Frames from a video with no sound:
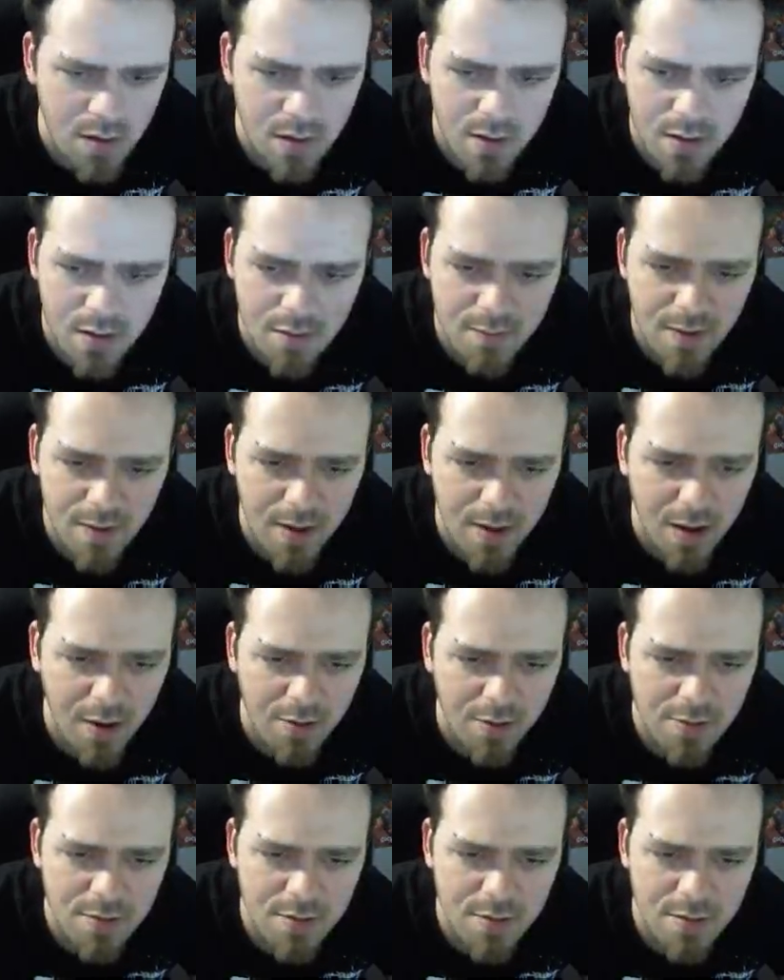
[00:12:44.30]
Hätten wir ein
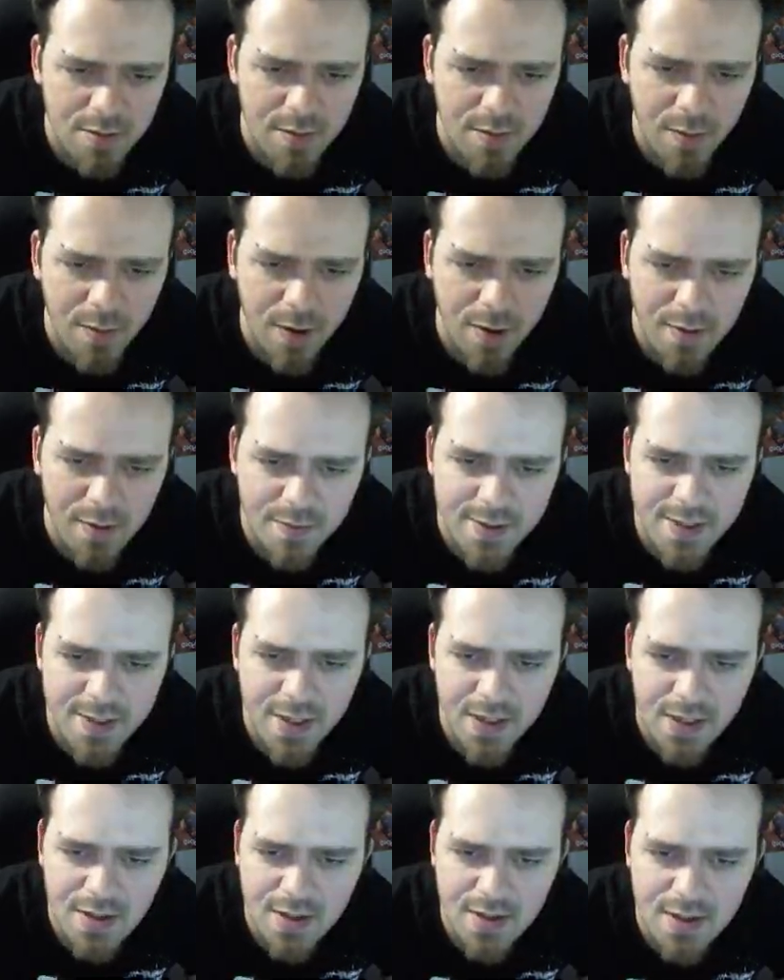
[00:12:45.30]
Auto, aber brauchen wir jetzt
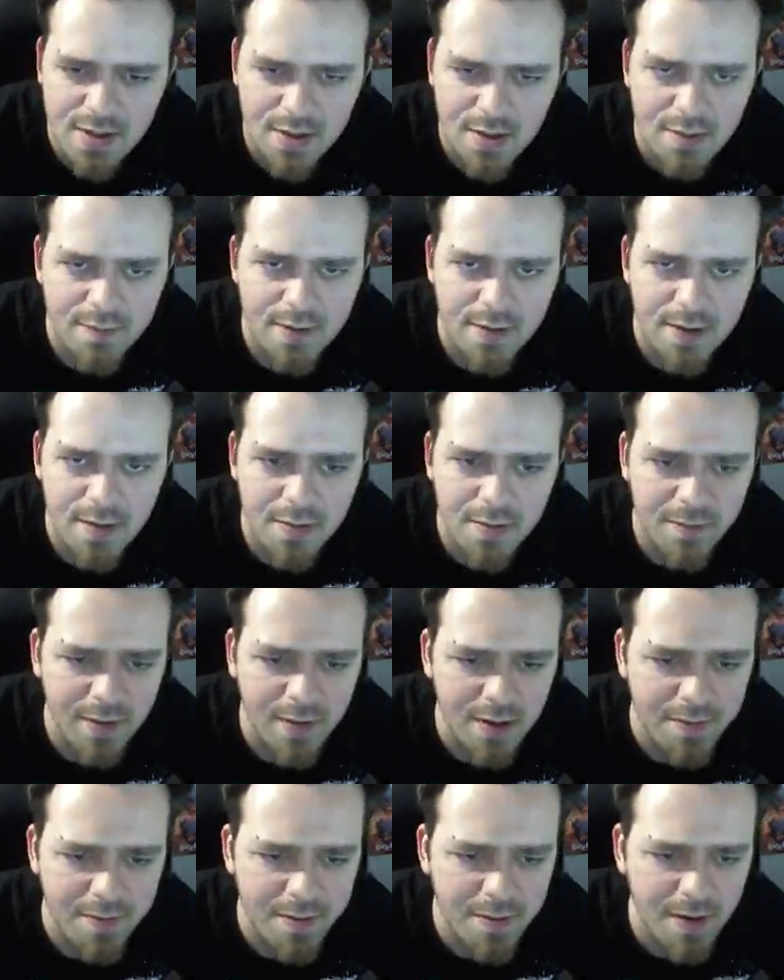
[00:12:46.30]
eigentlich nicht. Fällt, damit
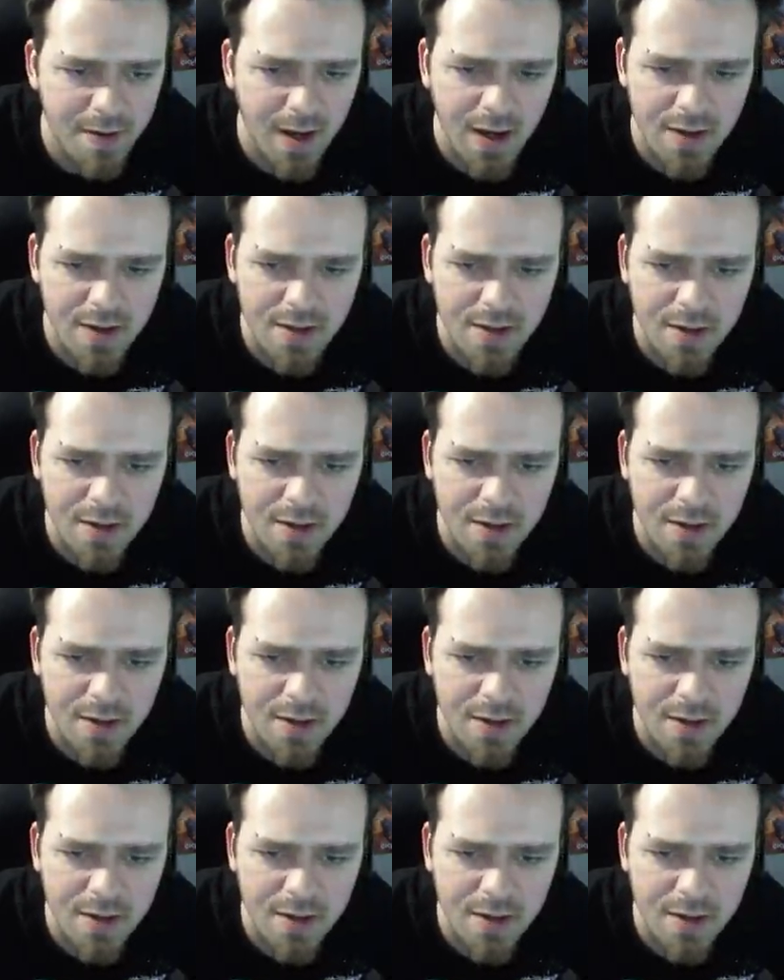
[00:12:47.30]
fallen wir nur hart